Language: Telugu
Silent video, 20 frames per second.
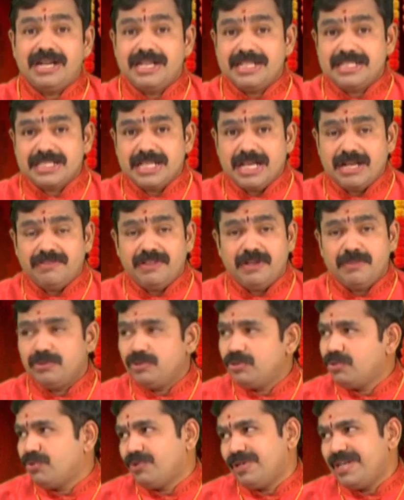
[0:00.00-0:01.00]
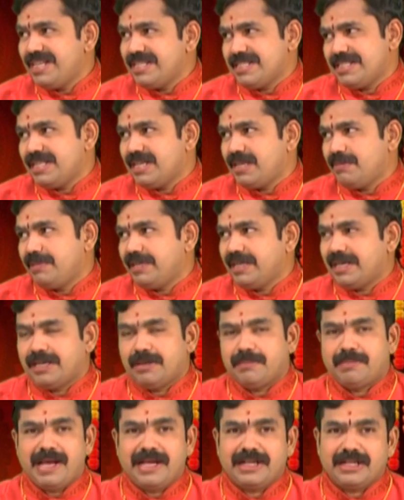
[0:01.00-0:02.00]
వాళ్ళు ఇస్తారు వీపూది కూడా ఇస్తారు మీకు
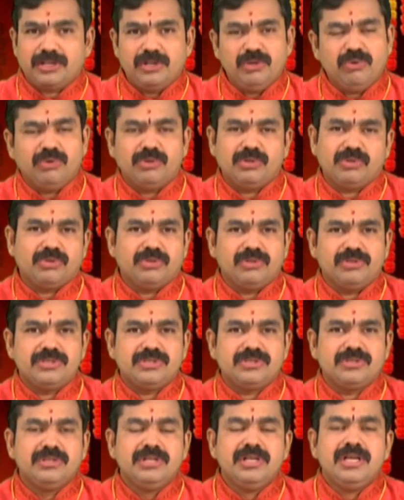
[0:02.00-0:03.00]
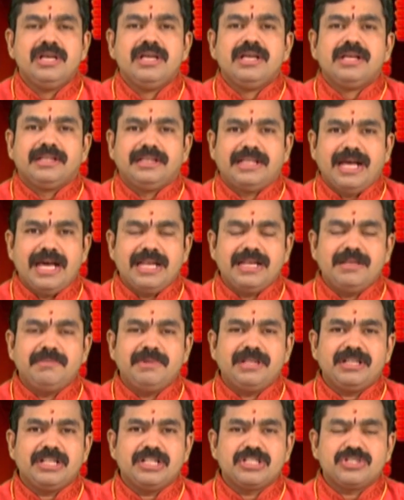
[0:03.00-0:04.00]
ఇక్కడ ప్యాకెట్లో కొనుక్కోవచ్చు దాన్ని
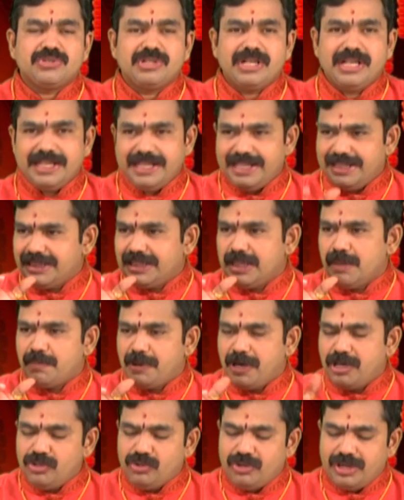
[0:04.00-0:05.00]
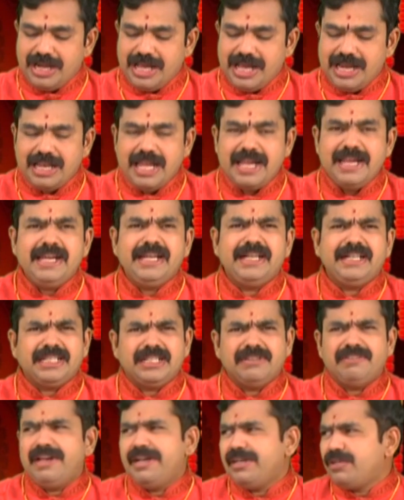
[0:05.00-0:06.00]
మీరు తెచ్చుకున్నారు ఎంత పండు ఉన్నా లైట్
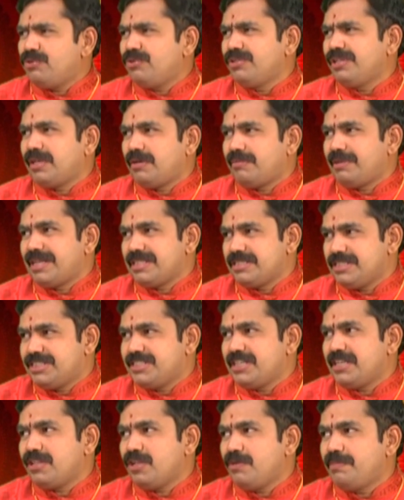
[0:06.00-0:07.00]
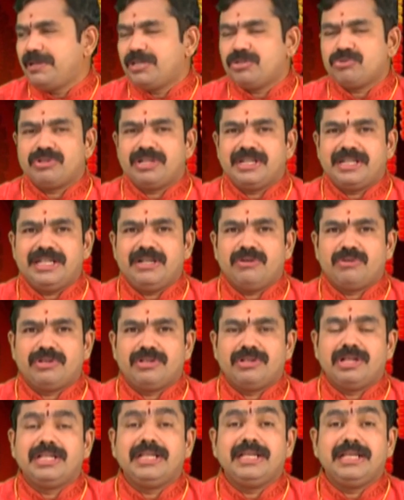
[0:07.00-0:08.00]
వెయిట్ ఉంటుందన్నమాట అసలు చేతిలో పెట్టుకున్నట్టే
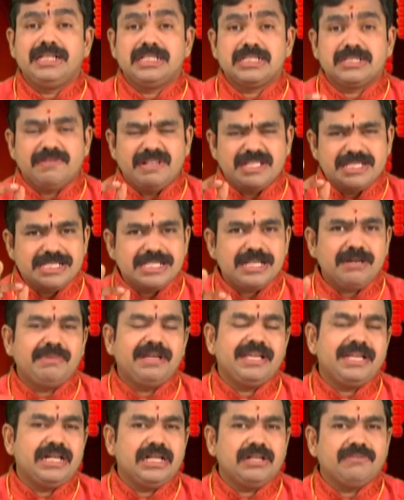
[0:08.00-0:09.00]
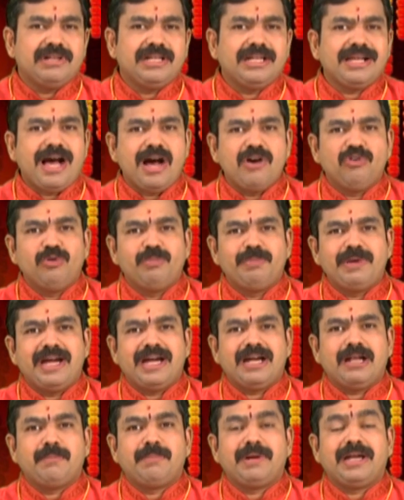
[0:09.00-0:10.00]
ఉండదు అది స్వచ్ఛమైనటువంటి ఆవు
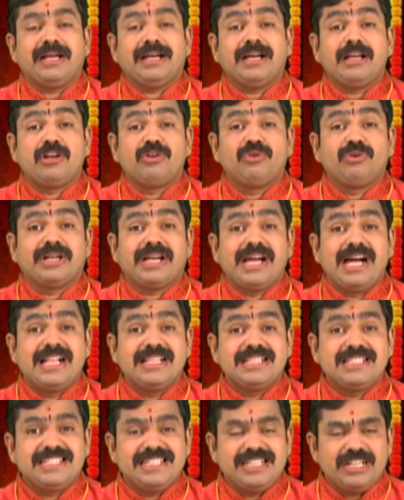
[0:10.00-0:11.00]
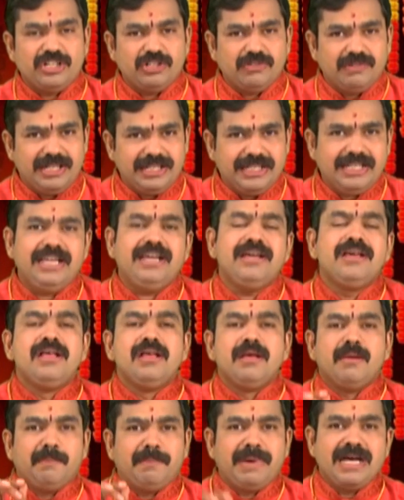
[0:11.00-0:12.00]
పేడ పిడకలను కాల్చినటువంటి
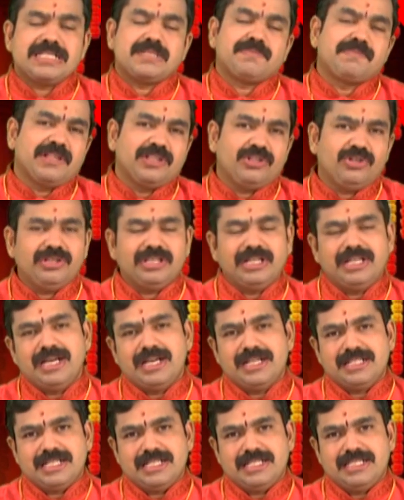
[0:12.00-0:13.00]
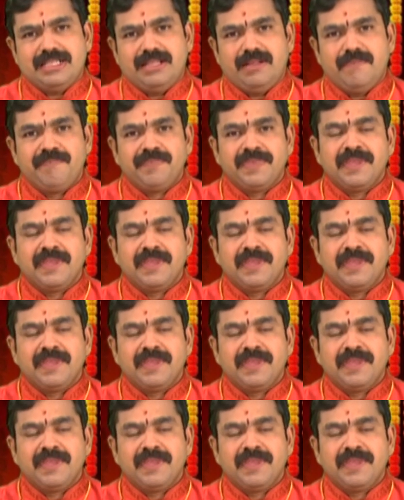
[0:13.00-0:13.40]
భస్మంతో తయారు చేసింది